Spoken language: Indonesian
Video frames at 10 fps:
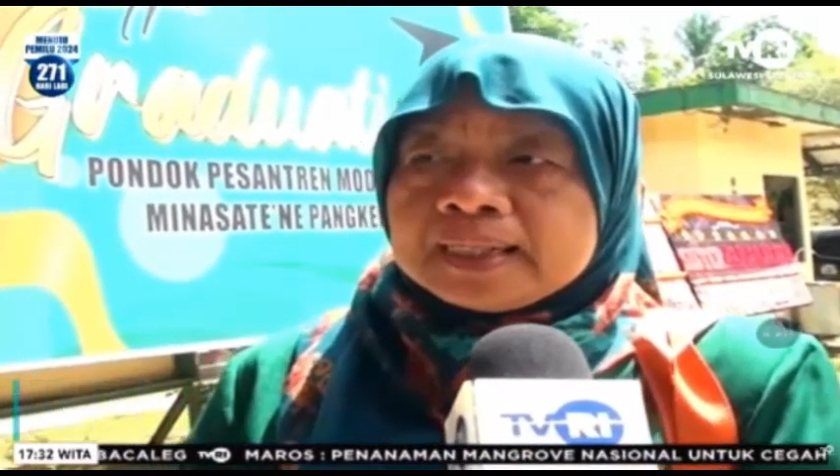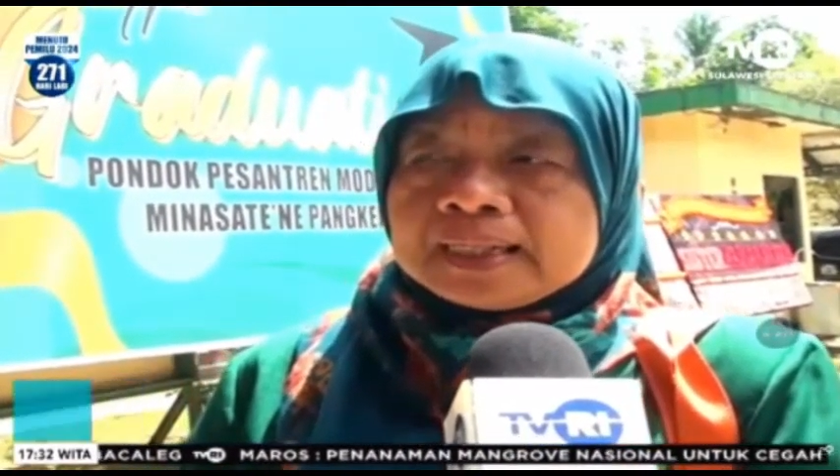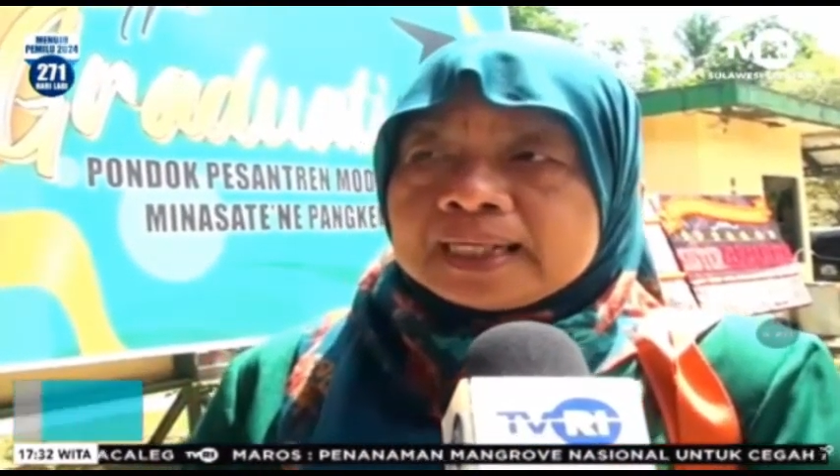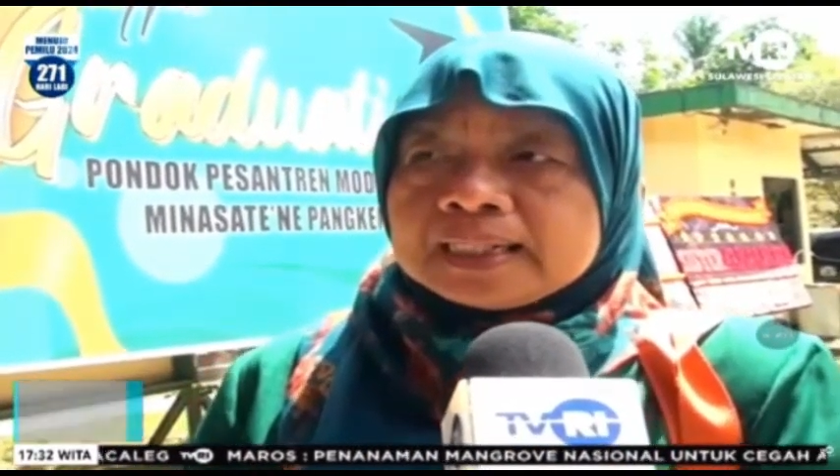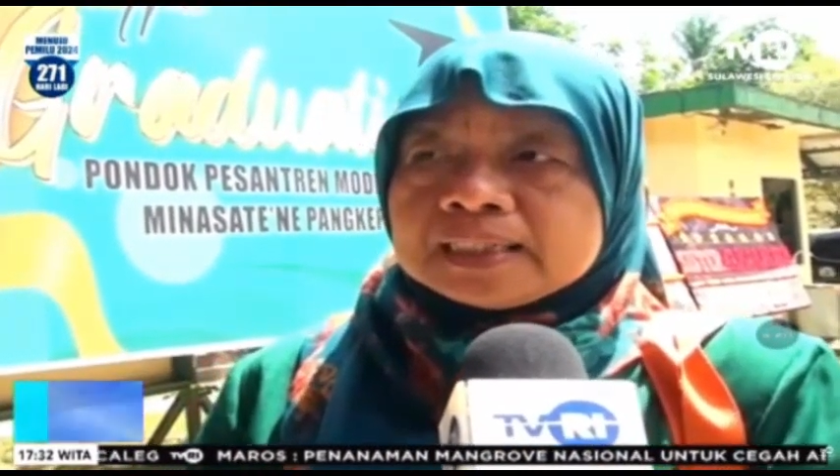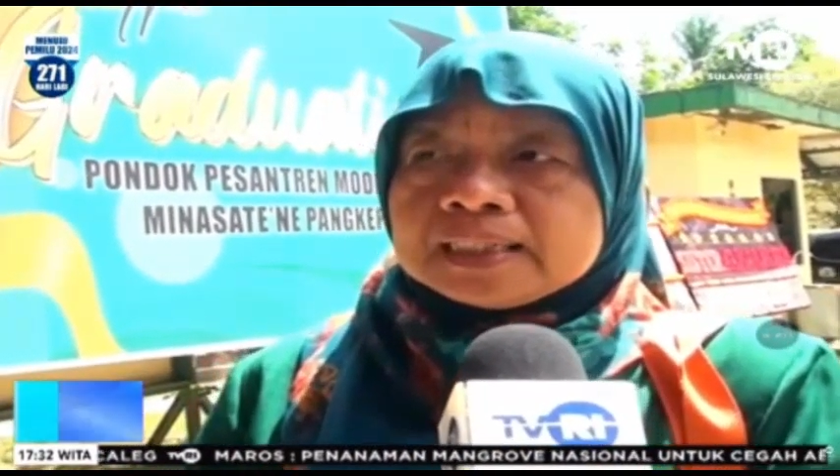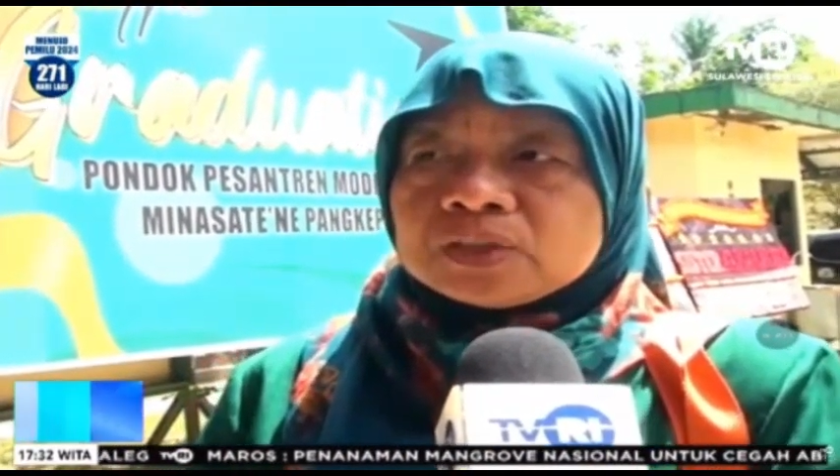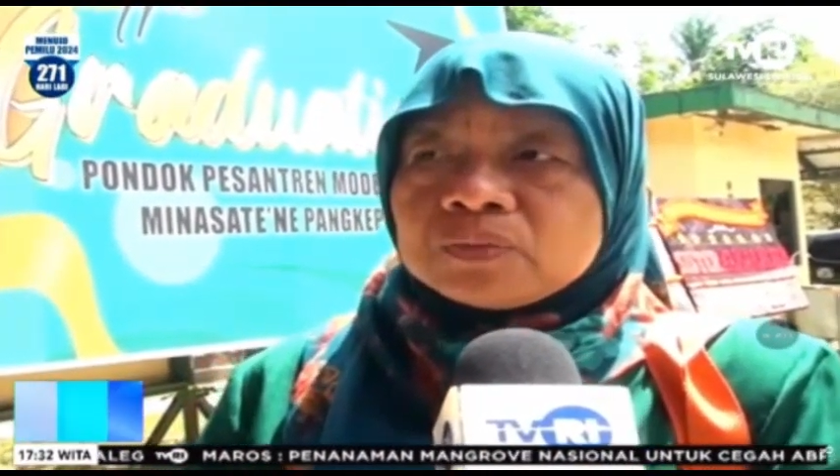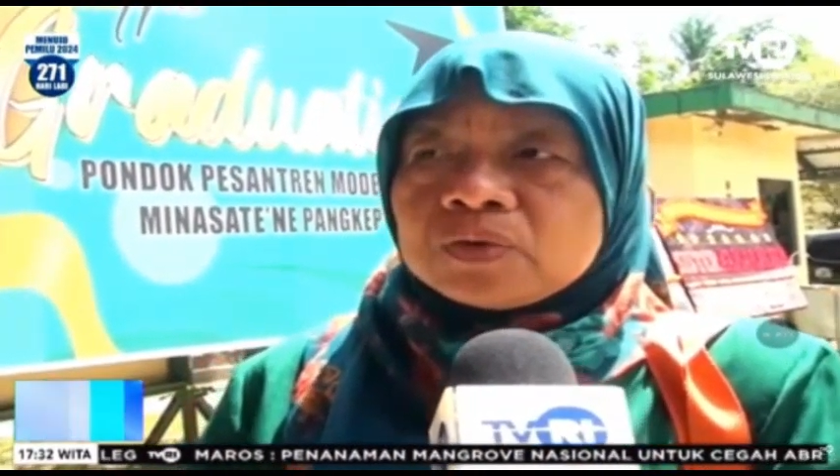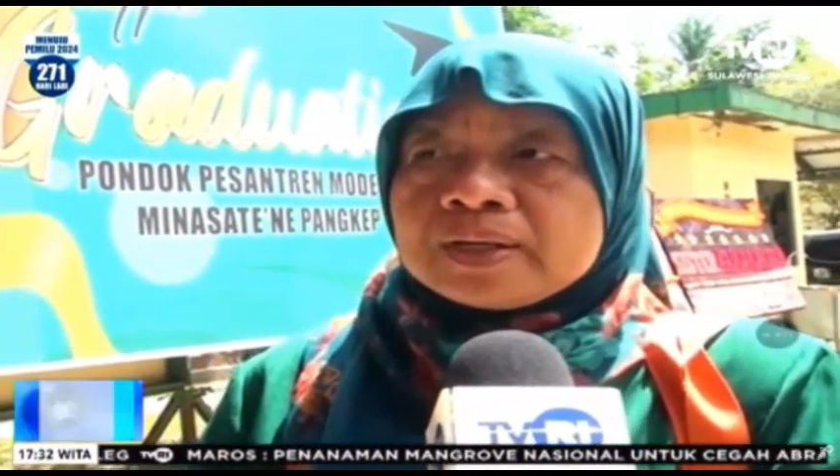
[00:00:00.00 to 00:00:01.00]
kali ini
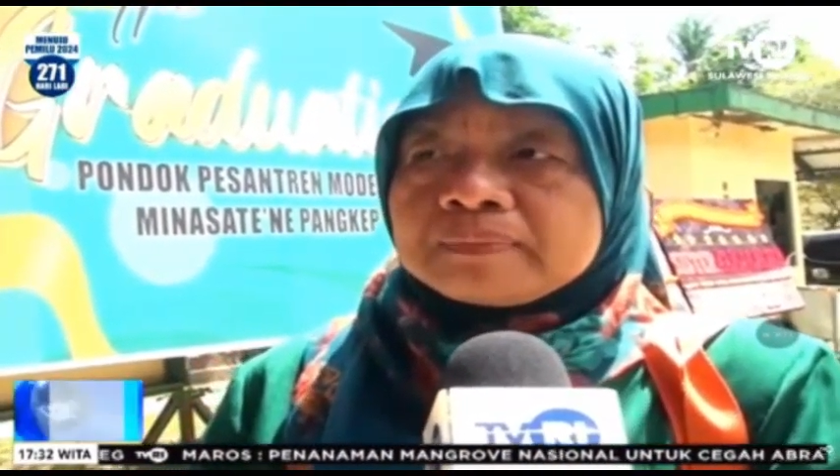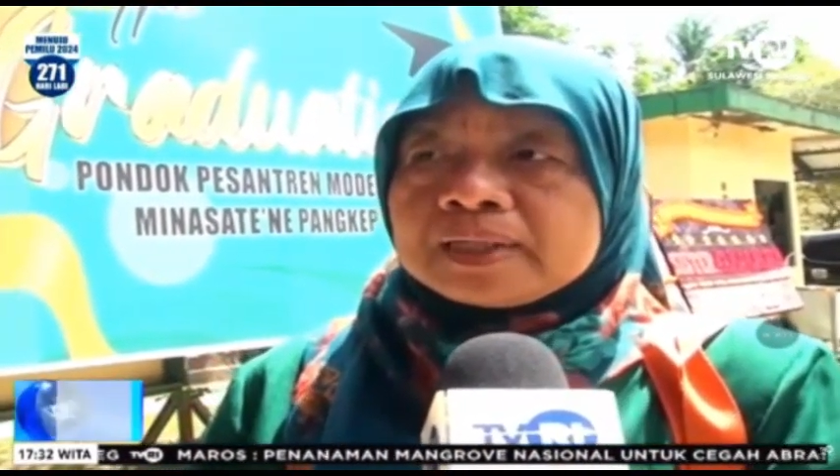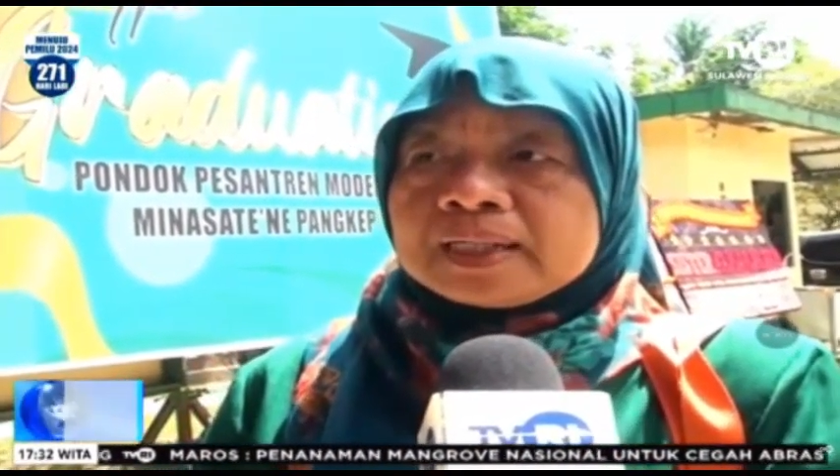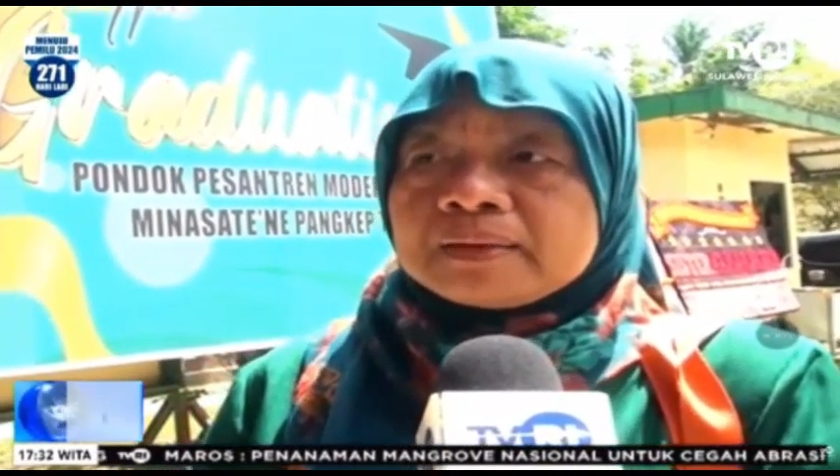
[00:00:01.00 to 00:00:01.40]
semoga mereka